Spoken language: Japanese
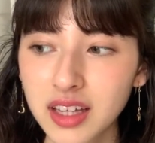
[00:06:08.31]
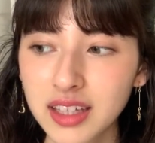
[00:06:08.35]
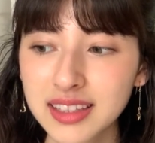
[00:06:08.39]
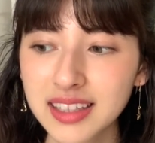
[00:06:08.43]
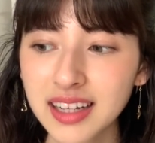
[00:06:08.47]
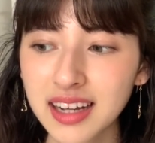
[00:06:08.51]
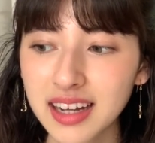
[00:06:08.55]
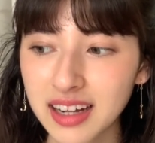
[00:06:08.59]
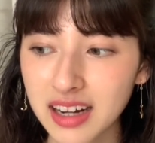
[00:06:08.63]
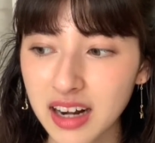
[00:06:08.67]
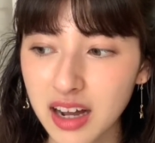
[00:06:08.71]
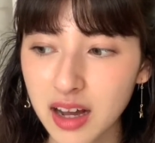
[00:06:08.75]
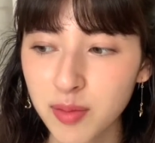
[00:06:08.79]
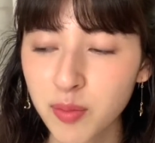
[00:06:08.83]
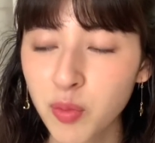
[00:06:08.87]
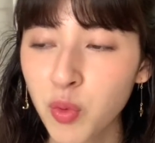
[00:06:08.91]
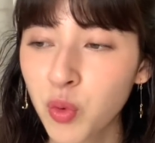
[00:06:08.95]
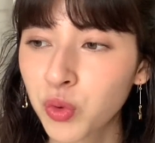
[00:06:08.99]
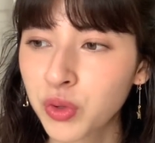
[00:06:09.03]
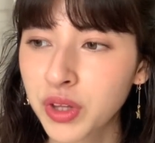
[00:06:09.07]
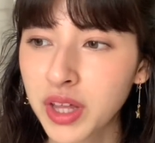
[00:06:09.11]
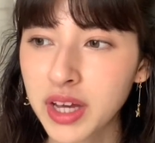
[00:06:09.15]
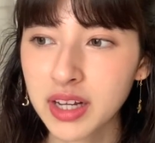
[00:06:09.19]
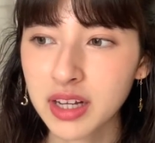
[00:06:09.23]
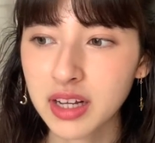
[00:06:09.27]
だから
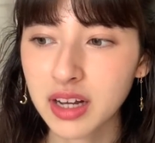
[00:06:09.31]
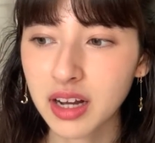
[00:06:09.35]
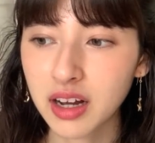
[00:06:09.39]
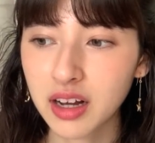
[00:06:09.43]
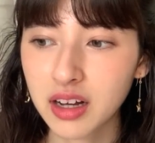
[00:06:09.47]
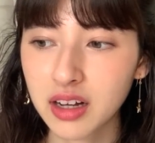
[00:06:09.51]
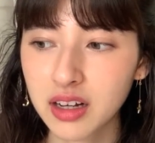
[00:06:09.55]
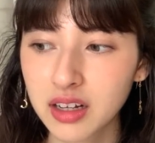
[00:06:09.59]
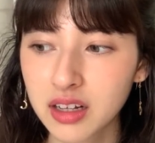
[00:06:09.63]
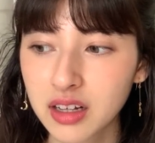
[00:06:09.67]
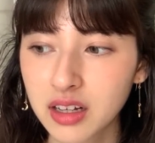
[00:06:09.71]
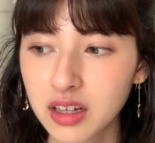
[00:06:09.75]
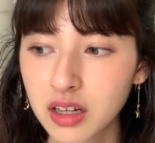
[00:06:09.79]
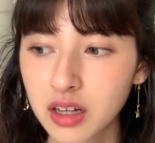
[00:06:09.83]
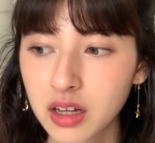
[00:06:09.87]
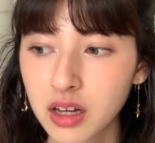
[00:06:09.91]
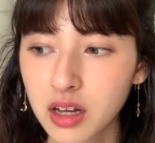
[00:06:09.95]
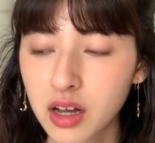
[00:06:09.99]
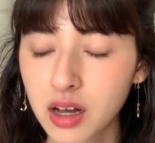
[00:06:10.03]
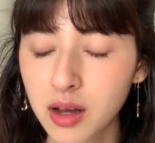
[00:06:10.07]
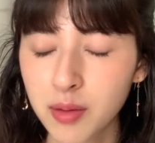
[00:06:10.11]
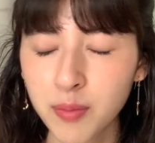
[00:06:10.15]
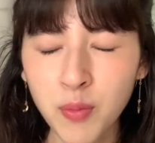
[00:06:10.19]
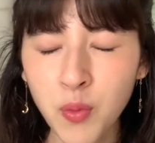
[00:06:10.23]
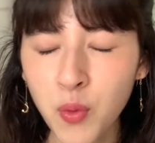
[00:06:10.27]
もうなんか
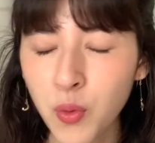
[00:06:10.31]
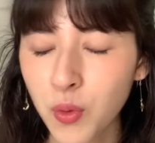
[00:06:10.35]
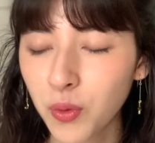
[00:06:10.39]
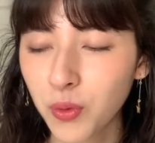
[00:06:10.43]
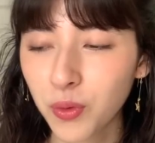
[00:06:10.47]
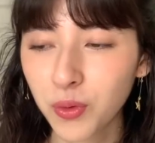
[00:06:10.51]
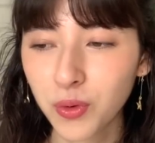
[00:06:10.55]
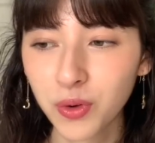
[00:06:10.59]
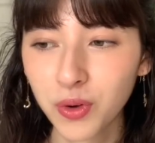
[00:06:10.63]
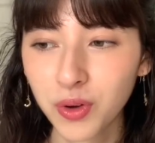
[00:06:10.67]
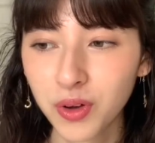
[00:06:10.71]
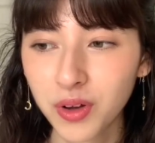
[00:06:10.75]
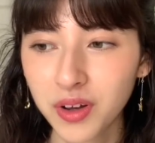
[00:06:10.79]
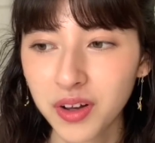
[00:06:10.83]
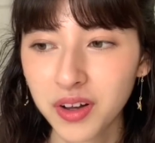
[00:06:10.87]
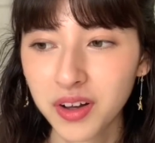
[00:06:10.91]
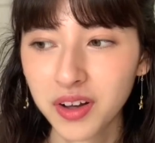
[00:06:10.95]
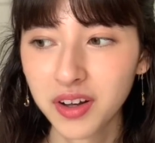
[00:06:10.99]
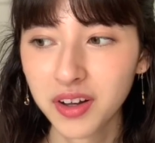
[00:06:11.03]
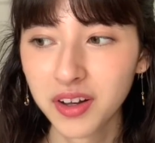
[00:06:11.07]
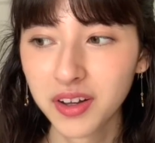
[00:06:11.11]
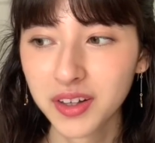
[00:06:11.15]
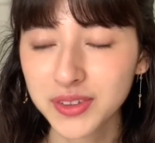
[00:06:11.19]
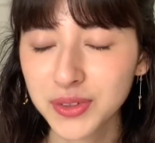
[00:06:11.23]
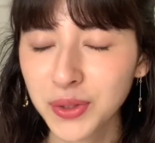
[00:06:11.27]
もう
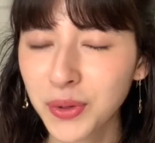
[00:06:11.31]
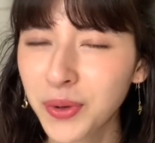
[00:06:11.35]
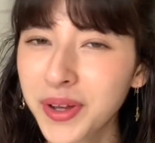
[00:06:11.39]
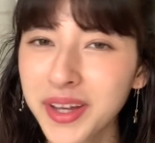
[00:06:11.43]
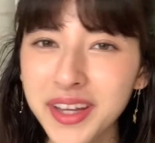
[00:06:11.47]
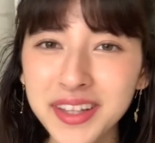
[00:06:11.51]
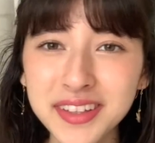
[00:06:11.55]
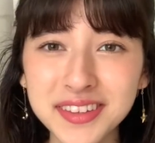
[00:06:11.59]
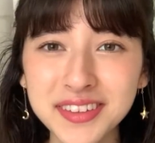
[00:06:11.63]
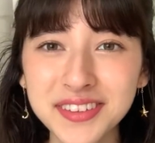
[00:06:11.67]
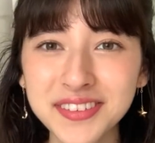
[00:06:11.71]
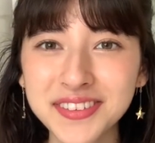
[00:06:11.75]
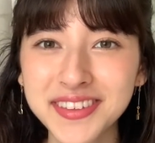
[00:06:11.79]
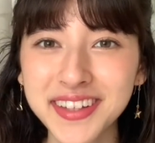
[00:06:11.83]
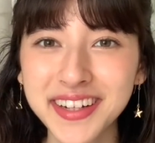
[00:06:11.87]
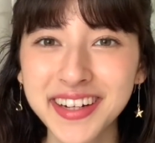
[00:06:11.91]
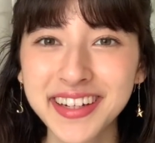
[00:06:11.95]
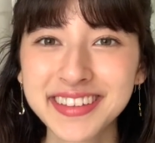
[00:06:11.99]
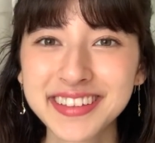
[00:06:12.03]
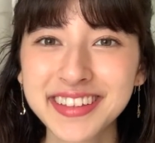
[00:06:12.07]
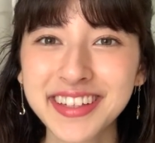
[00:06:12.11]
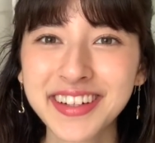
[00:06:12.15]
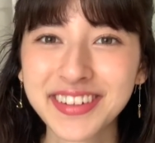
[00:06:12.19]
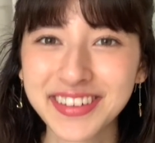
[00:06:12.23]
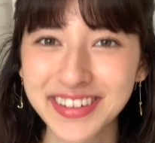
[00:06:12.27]
どうやって言ったら
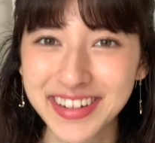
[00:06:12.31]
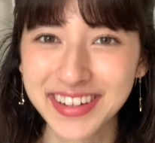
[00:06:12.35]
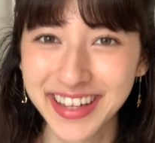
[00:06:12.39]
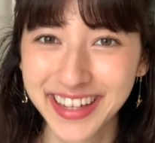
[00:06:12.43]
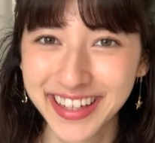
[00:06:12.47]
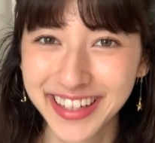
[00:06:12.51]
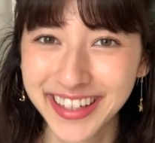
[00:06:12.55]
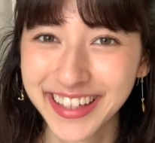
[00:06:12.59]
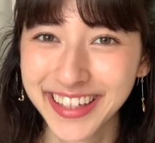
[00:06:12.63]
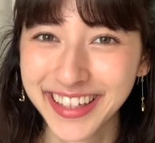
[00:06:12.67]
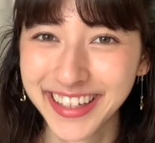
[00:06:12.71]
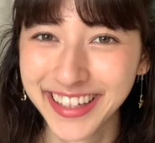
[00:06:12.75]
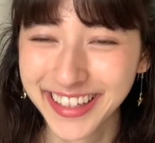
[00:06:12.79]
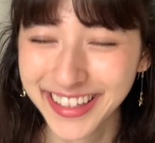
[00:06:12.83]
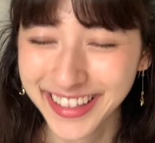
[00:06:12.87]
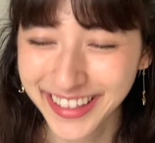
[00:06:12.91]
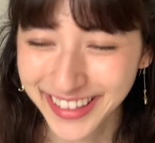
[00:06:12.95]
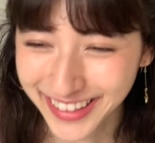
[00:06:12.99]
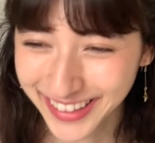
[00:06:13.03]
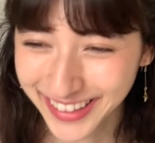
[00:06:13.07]
いいんだろうね